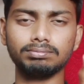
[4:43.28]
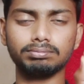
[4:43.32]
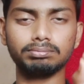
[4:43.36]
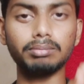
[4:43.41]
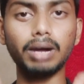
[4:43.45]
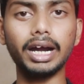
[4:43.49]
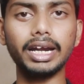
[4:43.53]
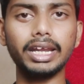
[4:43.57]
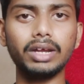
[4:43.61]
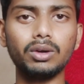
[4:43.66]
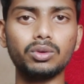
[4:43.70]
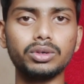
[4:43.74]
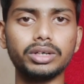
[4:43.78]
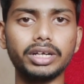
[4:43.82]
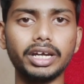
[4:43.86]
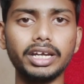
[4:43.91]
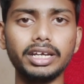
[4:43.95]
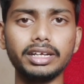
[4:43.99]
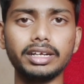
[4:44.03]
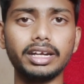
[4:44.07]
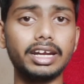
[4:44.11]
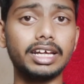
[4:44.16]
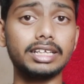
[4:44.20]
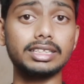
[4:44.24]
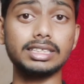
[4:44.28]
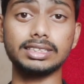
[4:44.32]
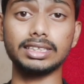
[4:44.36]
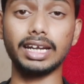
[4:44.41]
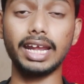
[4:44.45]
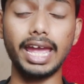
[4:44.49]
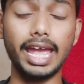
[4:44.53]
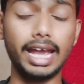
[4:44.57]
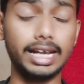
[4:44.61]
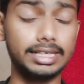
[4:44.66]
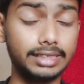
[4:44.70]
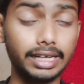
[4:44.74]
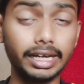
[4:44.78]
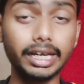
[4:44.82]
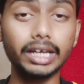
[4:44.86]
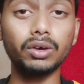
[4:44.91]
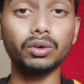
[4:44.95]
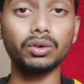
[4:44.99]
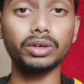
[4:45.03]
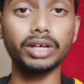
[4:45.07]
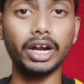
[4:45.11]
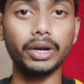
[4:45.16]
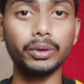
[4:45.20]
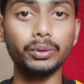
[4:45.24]
బాగానే ఉంటాయి నేనైతే చాలా
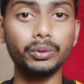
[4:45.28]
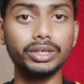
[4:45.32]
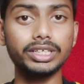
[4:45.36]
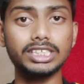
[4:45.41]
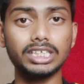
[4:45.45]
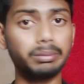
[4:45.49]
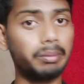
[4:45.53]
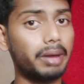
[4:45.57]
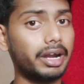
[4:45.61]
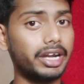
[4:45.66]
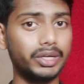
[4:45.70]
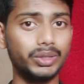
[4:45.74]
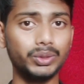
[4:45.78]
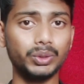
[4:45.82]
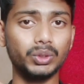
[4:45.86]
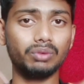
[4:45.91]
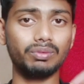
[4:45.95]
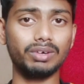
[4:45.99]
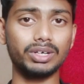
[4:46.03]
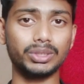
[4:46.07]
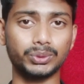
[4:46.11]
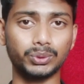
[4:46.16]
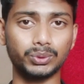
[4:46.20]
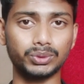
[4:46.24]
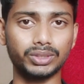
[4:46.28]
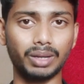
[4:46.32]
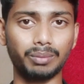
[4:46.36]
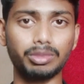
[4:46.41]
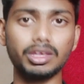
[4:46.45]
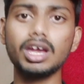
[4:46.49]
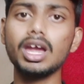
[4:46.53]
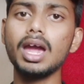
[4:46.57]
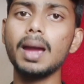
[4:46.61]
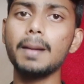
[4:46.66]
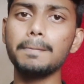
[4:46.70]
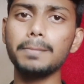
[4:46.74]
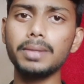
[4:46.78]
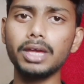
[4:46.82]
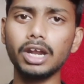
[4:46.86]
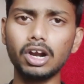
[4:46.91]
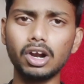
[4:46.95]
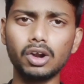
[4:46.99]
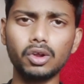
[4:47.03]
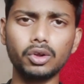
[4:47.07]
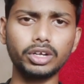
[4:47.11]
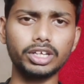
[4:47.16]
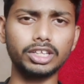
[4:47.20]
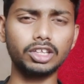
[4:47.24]
ఎక్సైటింగ్గా ఉన్నాను ఈ సినిమాటిక్ యూనివర్స్ కోసం మీరు
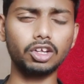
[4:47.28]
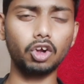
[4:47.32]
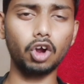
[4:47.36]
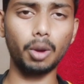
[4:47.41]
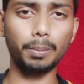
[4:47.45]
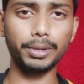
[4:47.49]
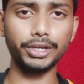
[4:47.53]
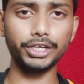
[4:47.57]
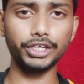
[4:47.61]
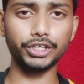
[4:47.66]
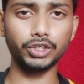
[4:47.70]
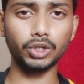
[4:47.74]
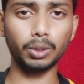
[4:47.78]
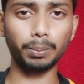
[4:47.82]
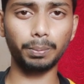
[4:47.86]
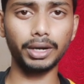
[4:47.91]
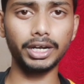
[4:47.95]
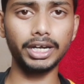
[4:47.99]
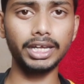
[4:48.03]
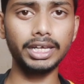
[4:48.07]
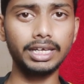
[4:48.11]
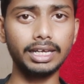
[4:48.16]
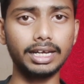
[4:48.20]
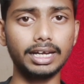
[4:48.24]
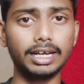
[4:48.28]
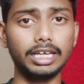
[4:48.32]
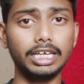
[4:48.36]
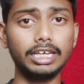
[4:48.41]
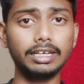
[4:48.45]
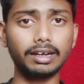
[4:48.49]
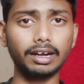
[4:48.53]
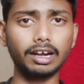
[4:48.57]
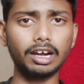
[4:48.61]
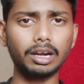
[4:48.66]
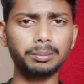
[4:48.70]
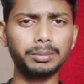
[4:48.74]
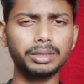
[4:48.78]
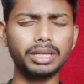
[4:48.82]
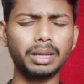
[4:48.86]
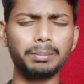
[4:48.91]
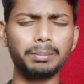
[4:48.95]
ఎవరు కింద కామెంట్ చేసి చెప్పండి ఇంకా ఈ ట్రైలర్ మీద